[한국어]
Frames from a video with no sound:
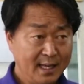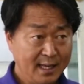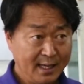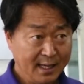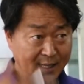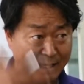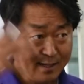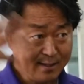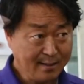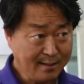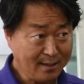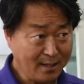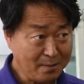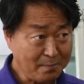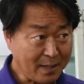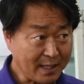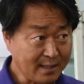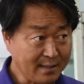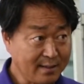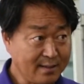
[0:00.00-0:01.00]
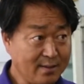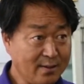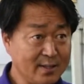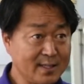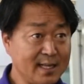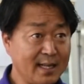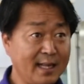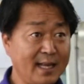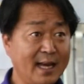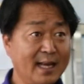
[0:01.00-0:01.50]
이 흙을 만드는
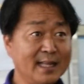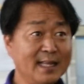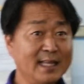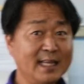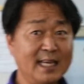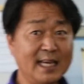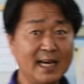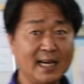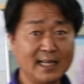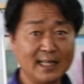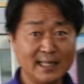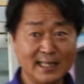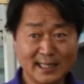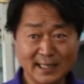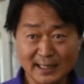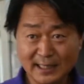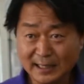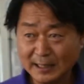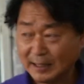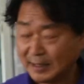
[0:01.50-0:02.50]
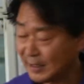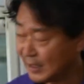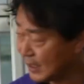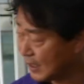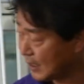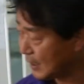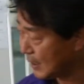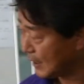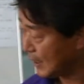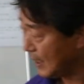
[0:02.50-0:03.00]
것에 대한 이야기들을
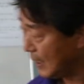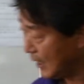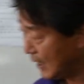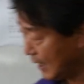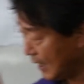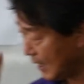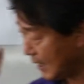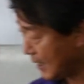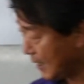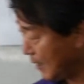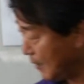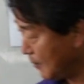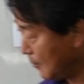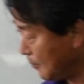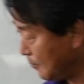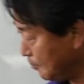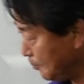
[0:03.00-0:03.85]
할게요.